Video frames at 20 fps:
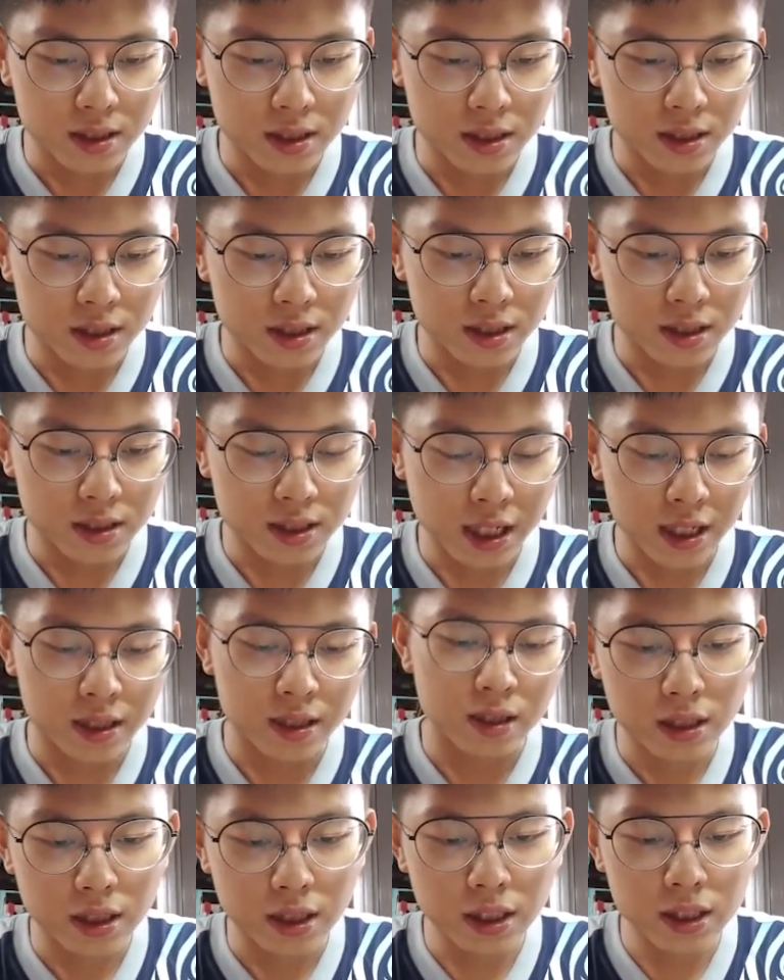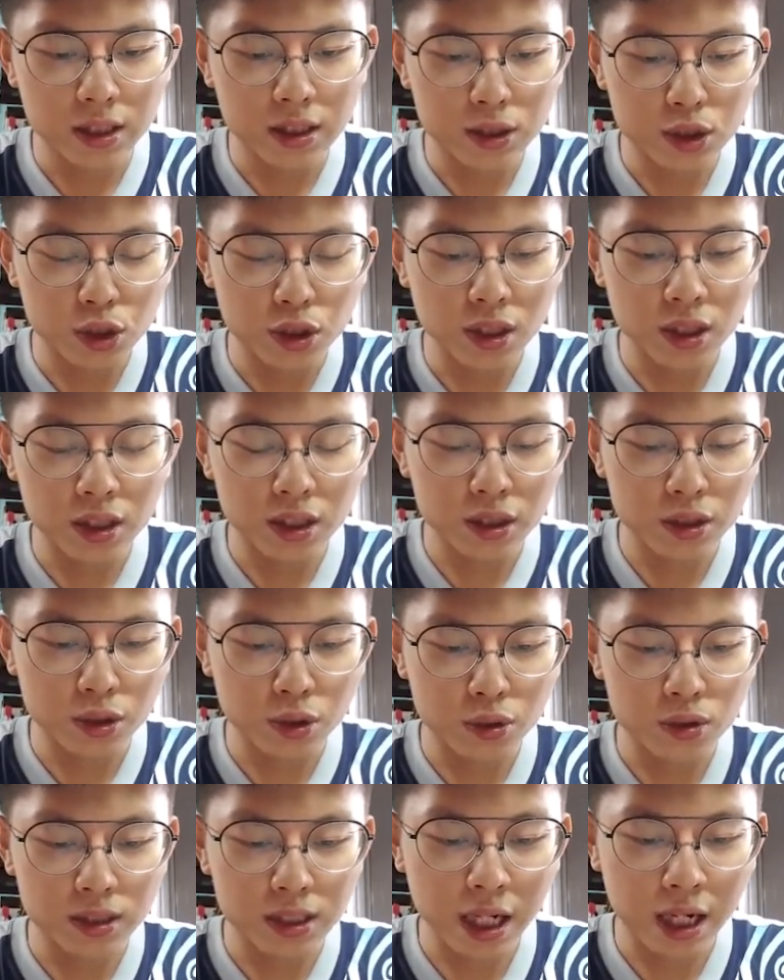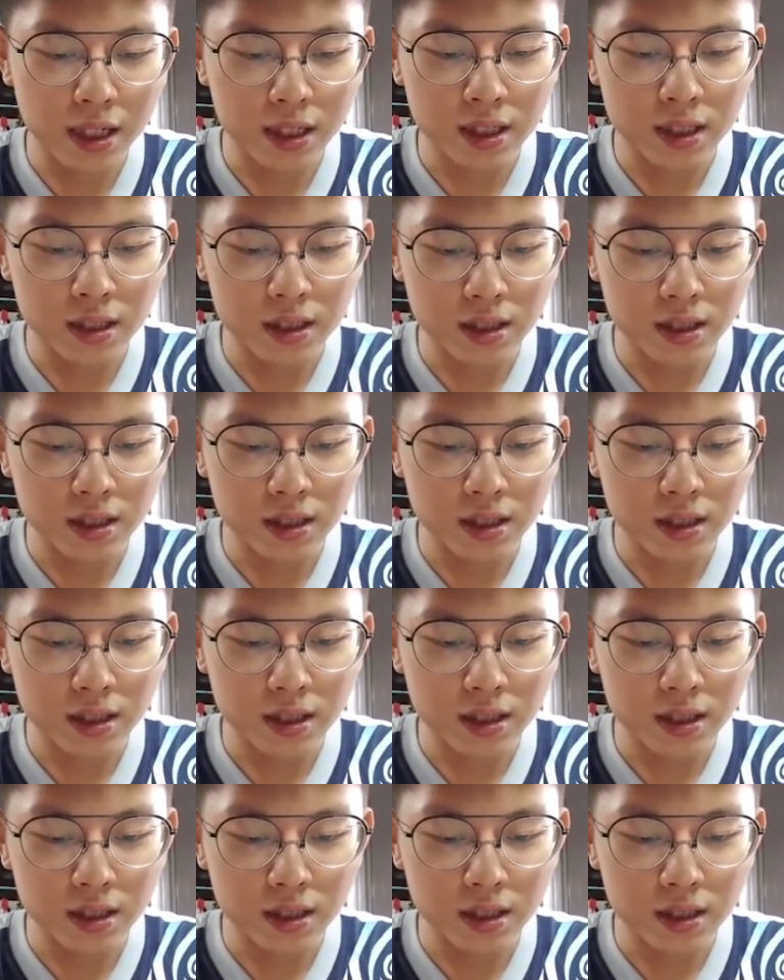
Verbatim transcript: 二和三，一去二的时候加一，